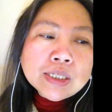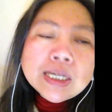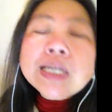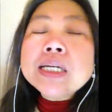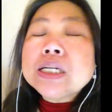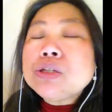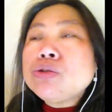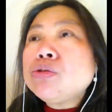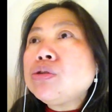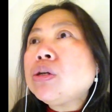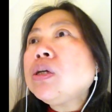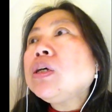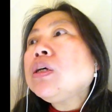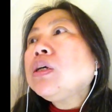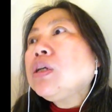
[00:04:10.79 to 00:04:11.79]
这个是，
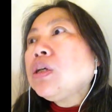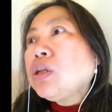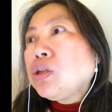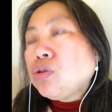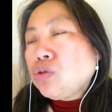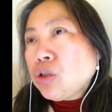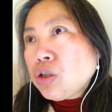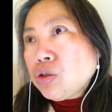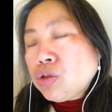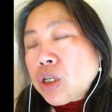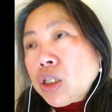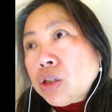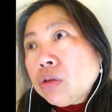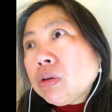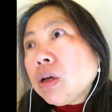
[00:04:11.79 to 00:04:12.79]
最
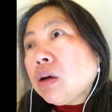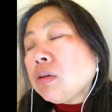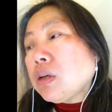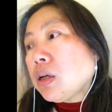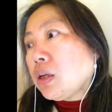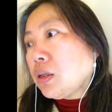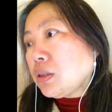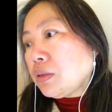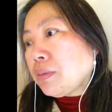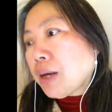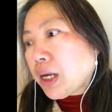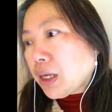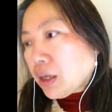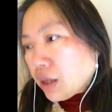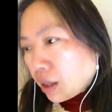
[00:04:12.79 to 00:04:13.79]
最重要的，是吧？